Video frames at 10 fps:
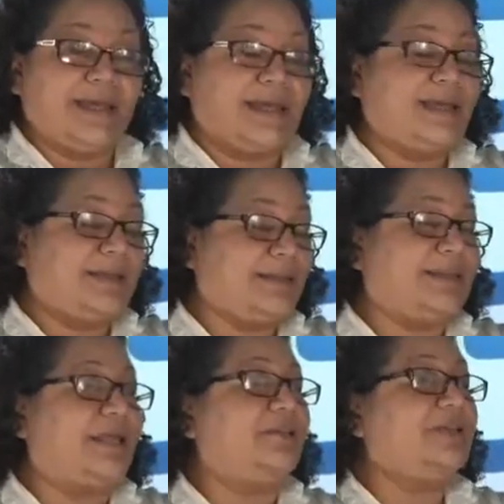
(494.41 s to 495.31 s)
eh,
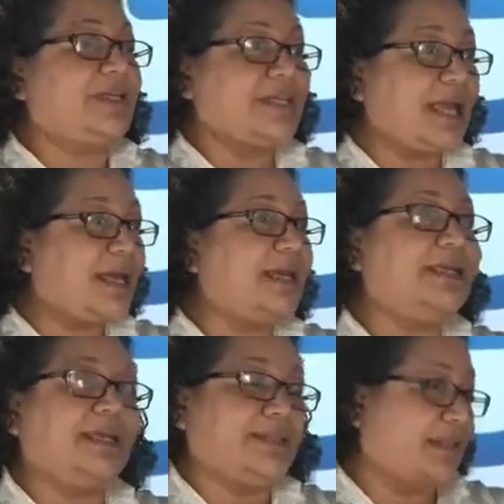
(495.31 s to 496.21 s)
dictando talleres
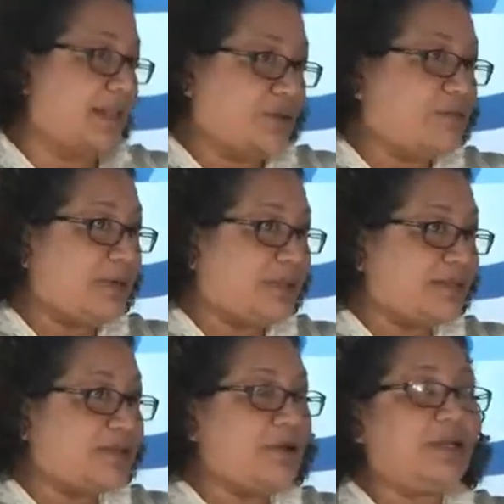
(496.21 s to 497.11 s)
y atendiendo
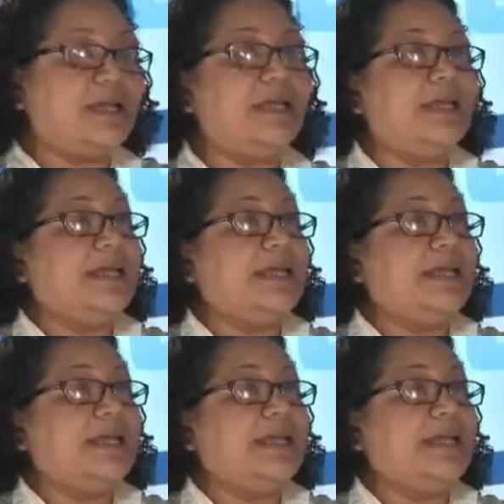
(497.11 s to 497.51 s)
invitaciones.